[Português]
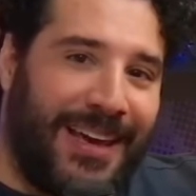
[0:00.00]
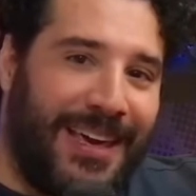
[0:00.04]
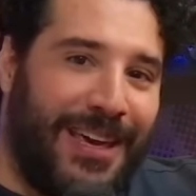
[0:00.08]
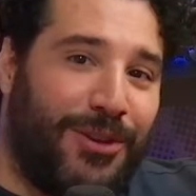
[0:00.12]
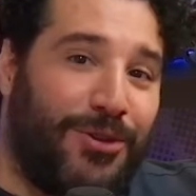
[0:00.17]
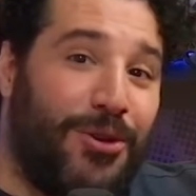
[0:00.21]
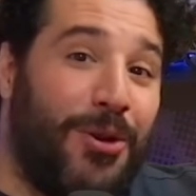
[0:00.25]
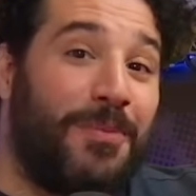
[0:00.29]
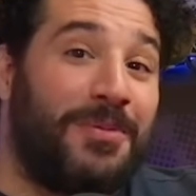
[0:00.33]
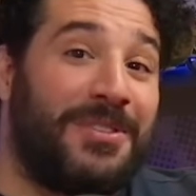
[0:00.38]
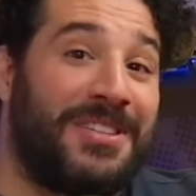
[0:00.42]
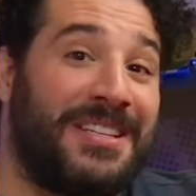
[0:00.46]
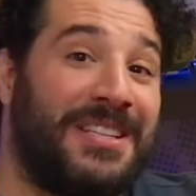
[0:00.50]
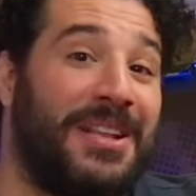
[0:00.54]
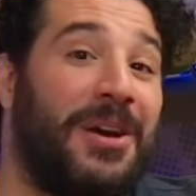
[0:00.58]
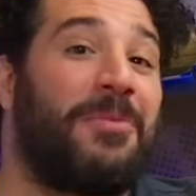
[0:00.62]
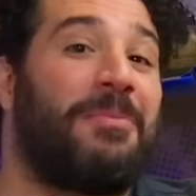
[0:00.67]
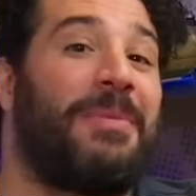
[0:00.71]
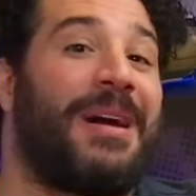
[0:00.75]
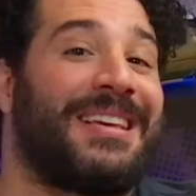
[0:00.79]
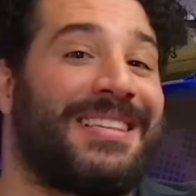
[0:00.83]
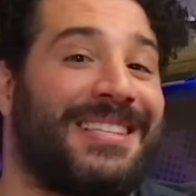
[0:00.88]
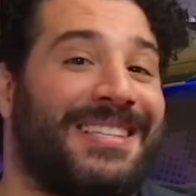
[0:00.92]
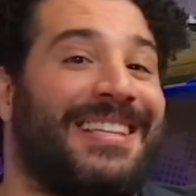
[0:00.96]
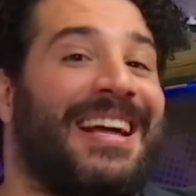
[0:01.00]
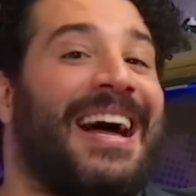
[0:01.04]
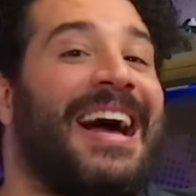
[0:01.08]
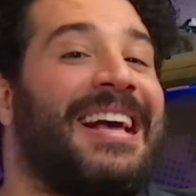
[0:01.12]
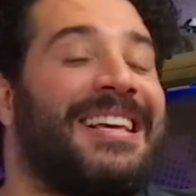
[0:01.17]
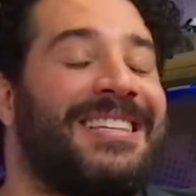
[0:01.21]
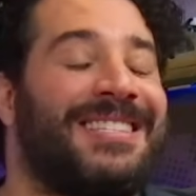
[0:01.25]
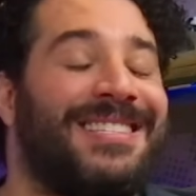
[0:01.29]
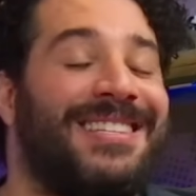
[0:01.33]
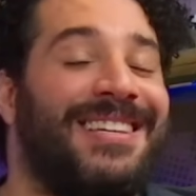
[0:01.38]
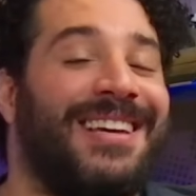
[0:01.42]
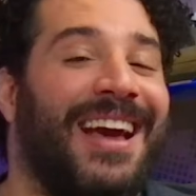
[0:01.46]
e, como se não
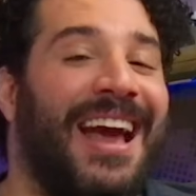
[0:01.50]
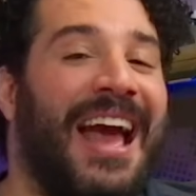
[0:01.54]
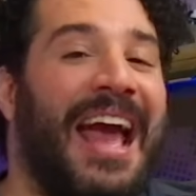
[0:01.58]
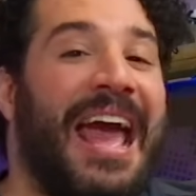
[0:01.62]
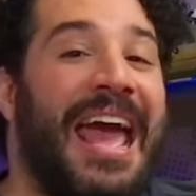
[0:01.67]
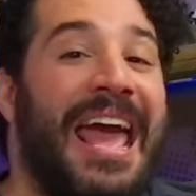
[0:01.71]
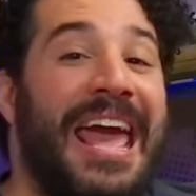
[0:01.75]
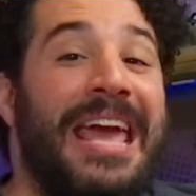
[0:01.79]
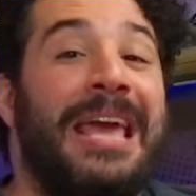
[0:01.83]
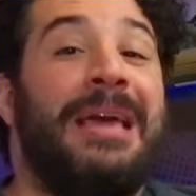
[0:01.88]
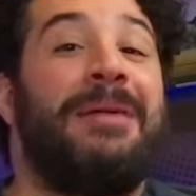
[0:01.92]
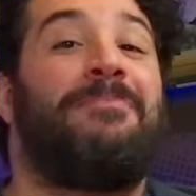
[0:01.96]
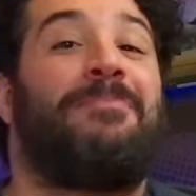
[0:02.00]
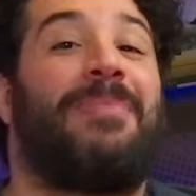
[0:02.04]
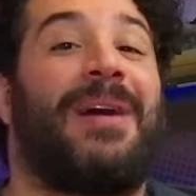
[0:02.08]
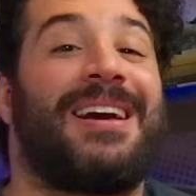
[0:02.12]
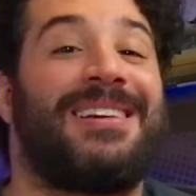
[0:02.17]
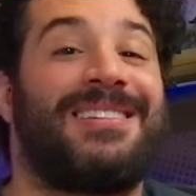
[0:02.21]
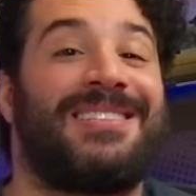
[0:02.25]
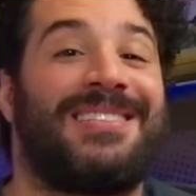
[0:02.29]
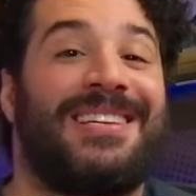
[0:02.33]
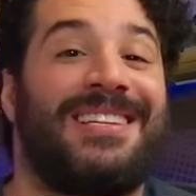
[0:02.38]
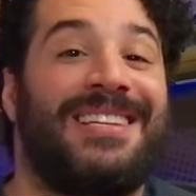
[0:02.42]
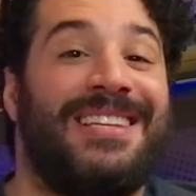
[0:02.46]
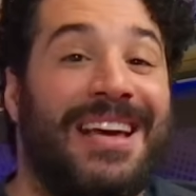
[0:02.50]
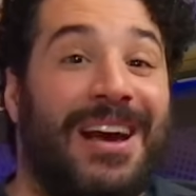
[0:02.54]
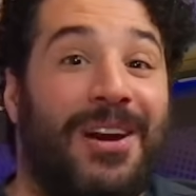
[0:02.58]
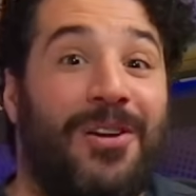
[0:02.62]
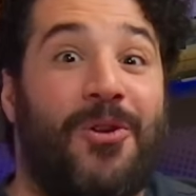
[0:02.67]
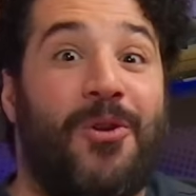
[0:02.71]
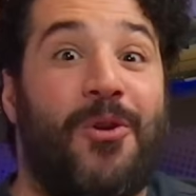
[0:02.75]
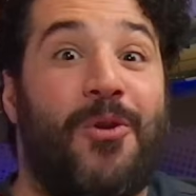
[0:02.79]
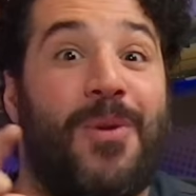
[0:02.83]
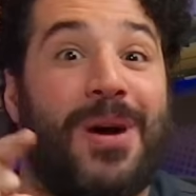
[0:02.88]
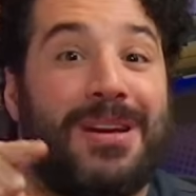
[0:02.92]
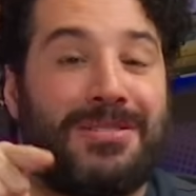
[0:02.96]
bastasse, em parceria
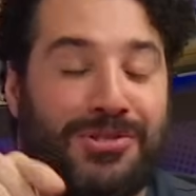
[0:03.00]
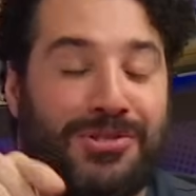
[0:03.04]
com a